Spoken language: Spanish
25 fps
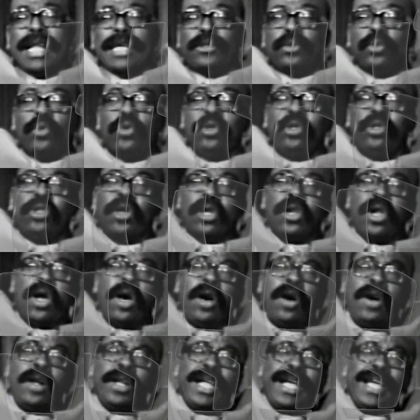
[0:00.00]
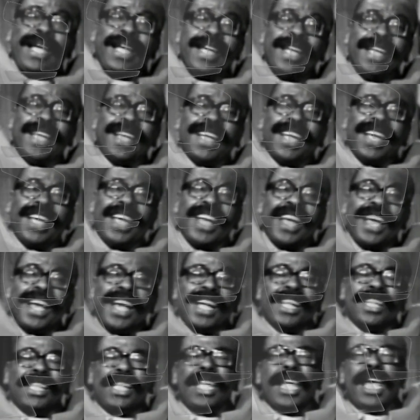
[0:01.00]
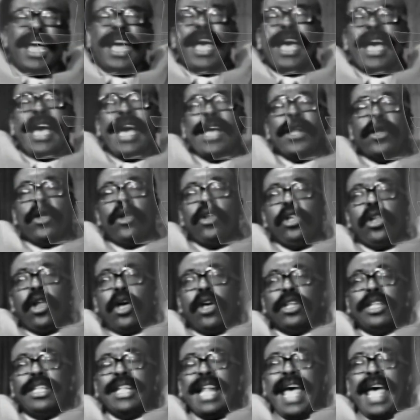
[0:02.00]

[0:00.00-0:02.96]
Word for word: de sus dolores, dieron los